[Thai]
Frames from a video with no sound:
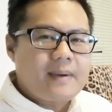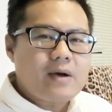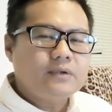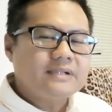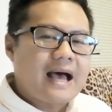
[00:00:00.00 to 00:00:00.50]
พั
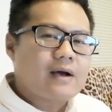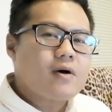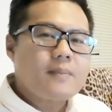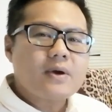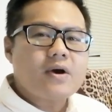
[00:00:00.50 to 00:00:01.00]
กองศา
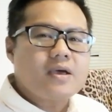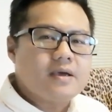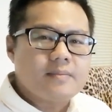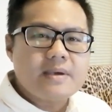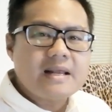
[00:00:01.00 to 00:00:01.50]
ก็ไม่ค่อย
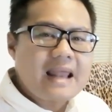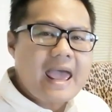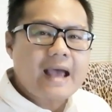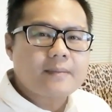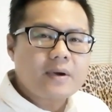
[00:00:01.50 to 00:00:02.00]
มีแร
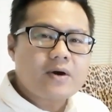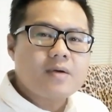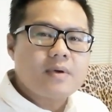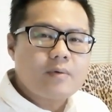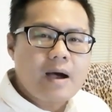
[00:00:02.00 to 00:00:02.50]
ง ไม่ค่อ
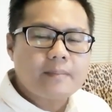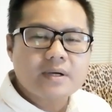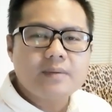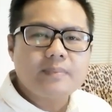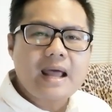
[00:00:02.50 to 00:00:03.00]
ยมีความ
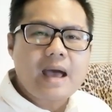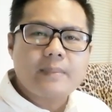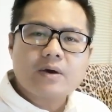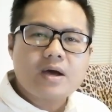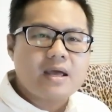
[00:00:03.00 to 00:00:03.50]
คืบหน้า
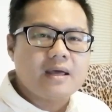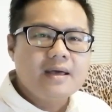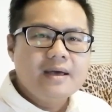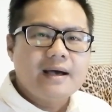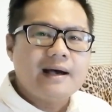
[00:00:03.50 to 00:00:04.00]
ไม่ค่อย
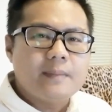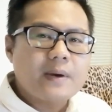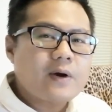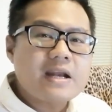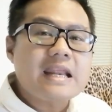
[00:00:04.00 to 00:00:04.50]
อ
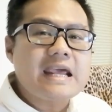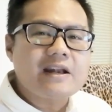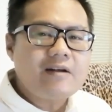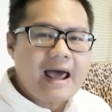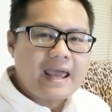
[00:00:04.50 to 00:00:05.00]
ไม่ค่อยดี
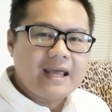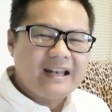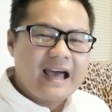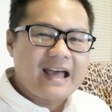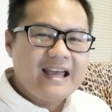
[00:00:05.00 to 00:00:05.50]
เท่าไหร่
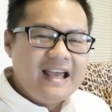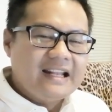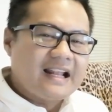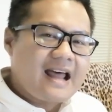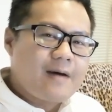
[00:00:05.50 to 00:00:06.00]
นะ
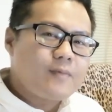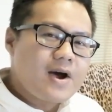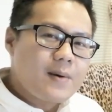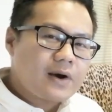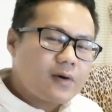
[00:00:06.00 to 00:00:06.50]
แต่ถาม
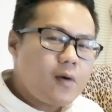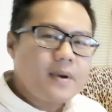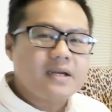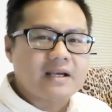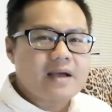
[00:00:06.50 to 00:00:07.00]
ว่าก็
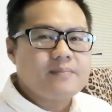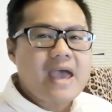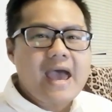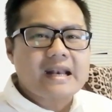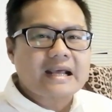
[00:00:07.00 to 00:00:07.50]
ไม่ถึงกับ
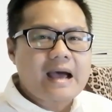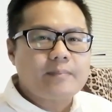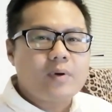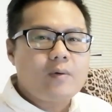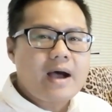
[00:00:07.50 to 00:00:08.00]
แย่นะครับ
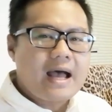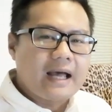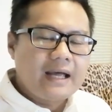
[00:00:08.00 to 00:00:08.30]
เพราะว่า